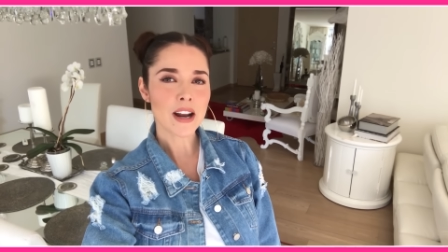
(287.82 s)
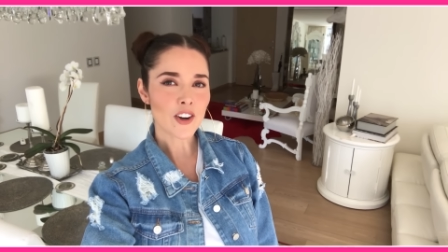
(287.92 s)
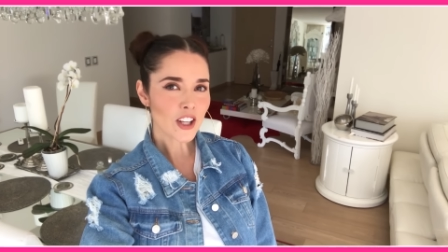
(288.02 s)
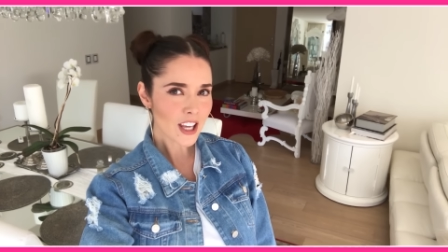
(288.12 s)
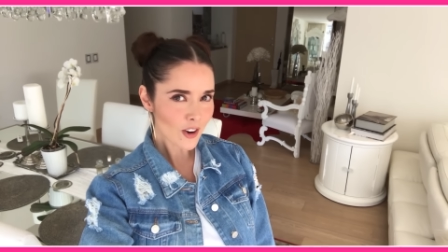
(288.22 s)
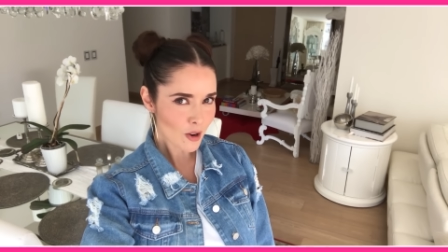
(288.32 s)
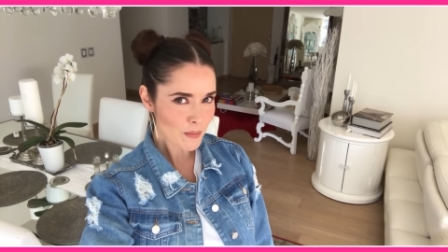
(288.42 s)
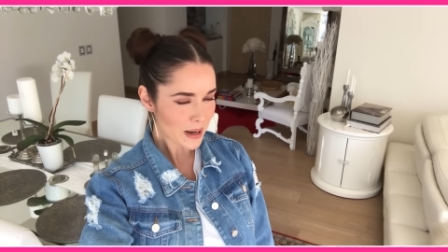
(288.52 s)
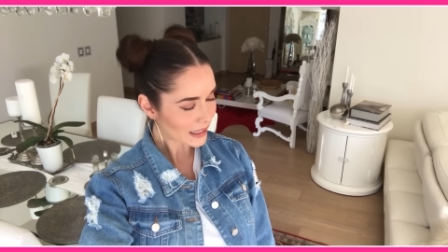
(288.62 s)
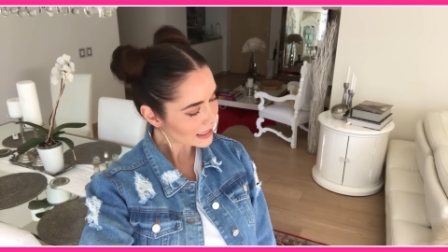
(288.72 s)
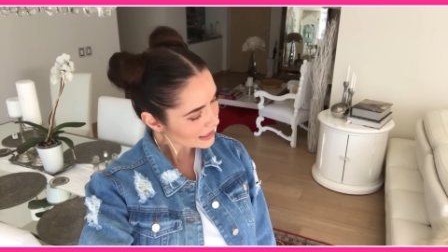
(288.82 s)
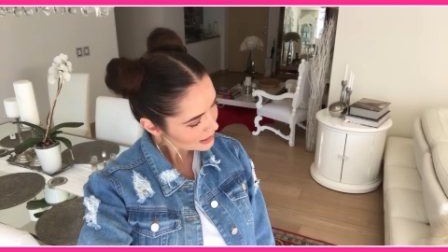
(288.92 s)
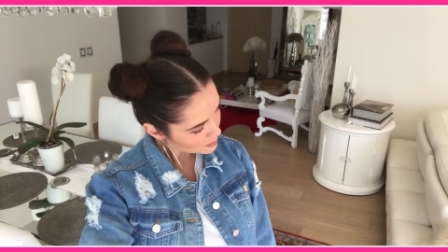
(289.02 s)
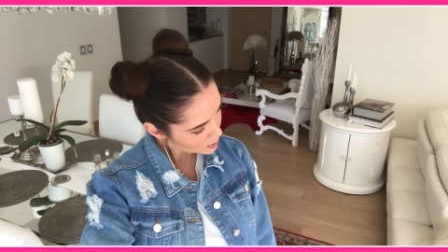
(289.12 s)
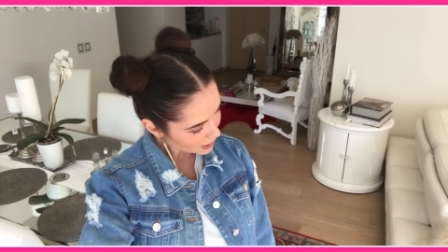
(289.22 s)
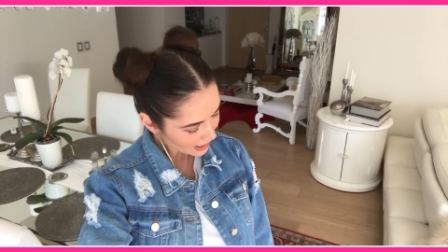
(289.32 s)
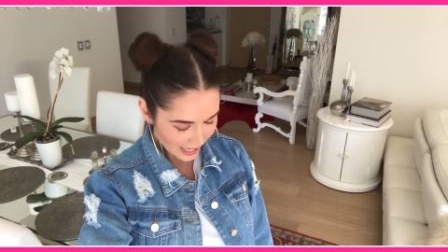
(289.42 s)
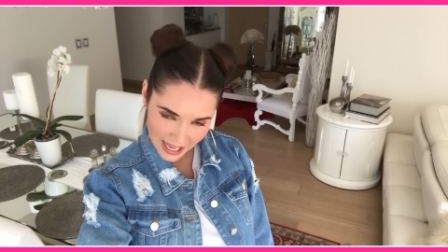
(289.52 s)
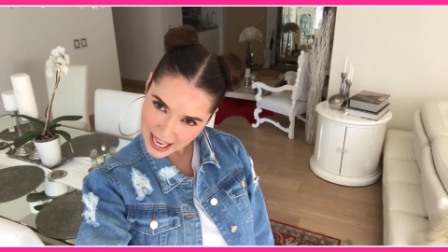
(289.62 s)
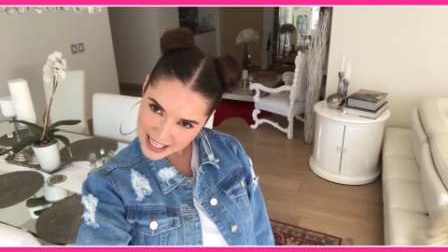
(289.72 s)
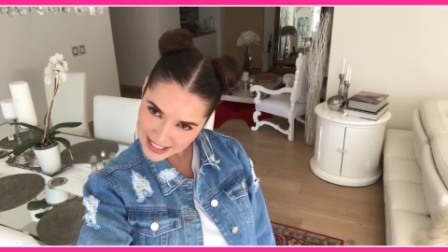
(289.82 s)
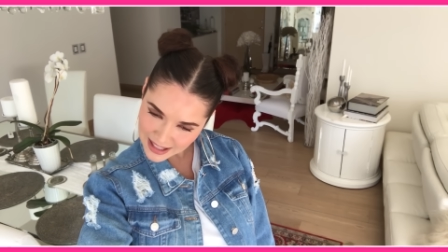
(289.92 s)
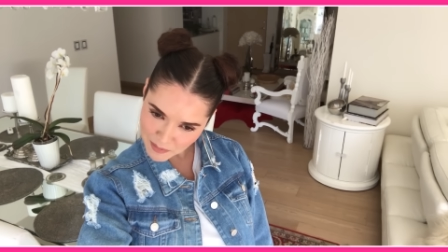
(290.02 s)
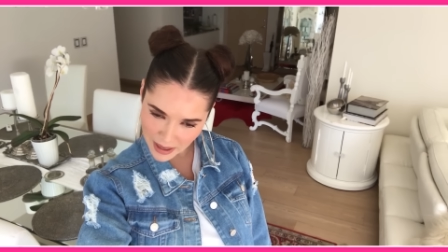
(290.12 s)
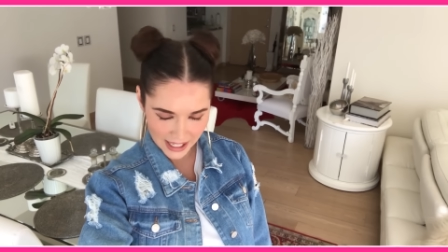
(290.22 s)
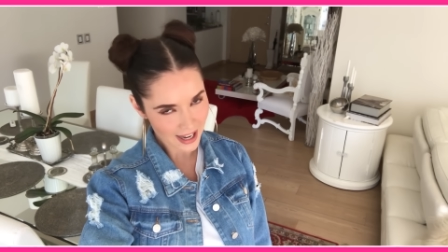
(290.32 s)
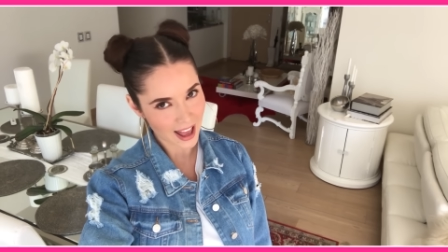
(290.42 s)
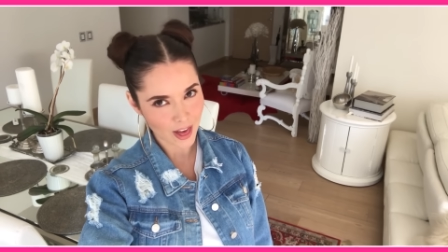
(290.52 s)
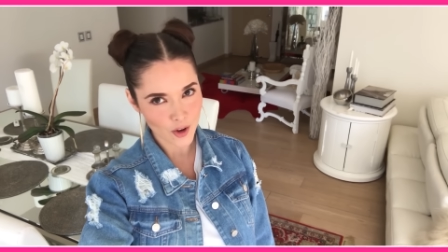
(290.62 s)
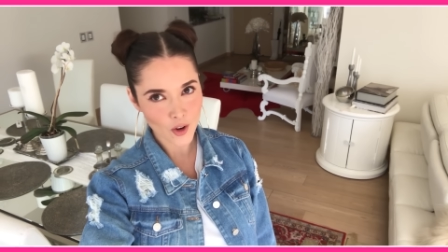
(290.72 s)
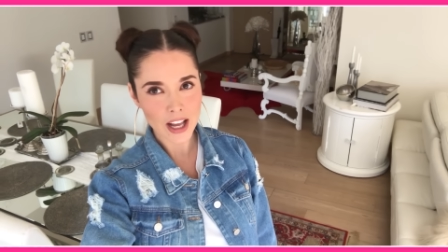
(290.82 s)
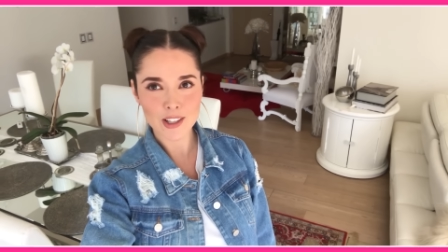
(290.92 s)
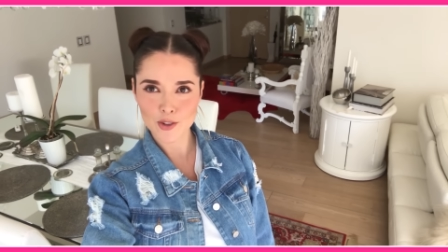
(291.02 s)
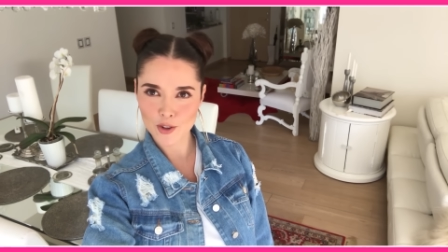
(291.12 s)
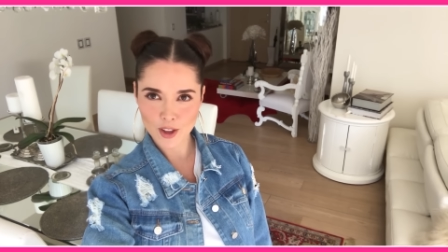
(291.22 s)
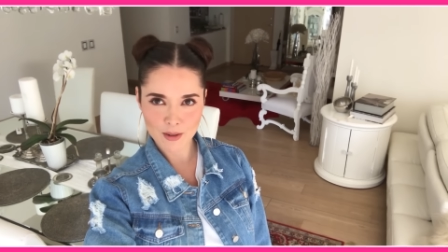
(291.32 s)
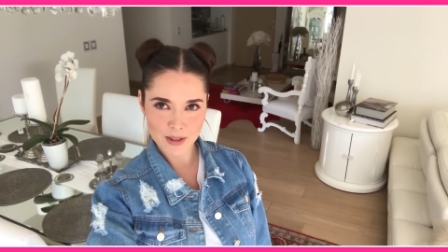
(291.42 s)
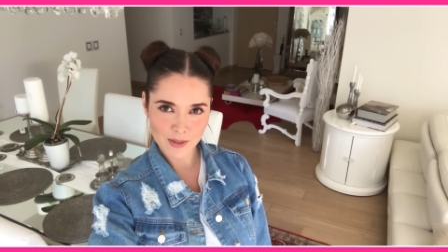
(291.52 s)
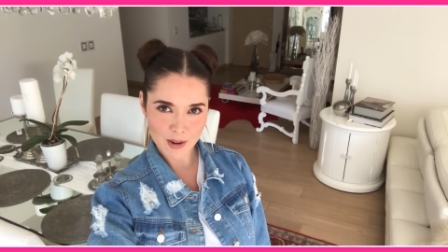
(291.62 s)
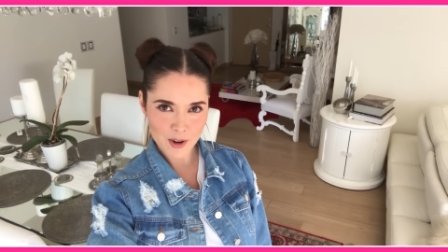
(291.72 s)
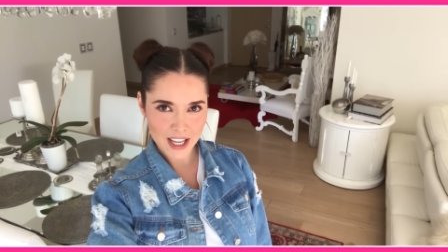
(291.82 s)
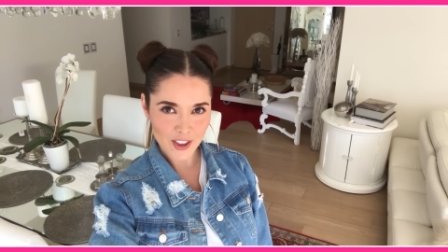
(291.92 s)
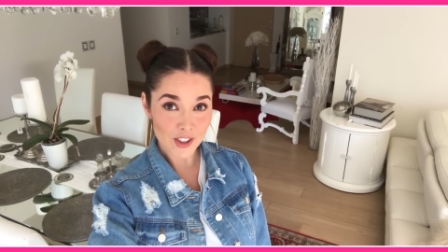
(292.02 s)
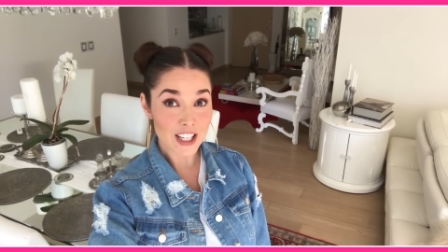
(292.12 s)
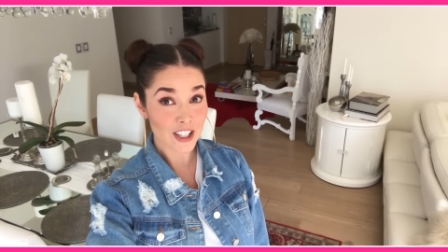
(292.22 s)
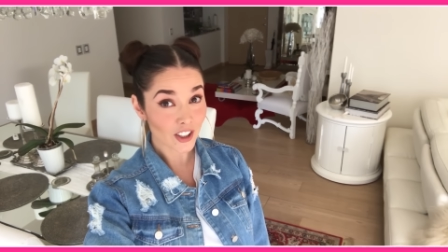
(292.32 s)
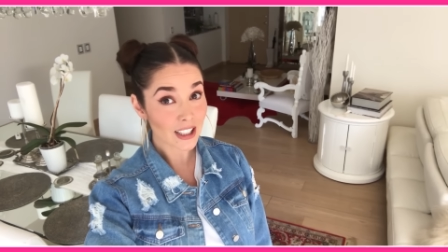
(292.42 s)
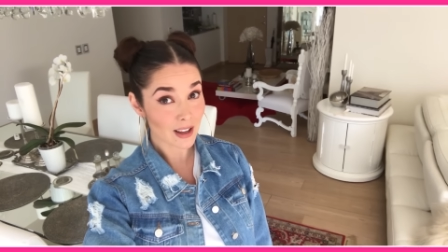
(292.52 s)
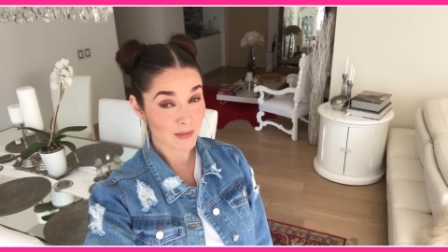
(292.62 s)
Bueno, quiero compartirles porque este peinado es uno de mis favoritos y creo que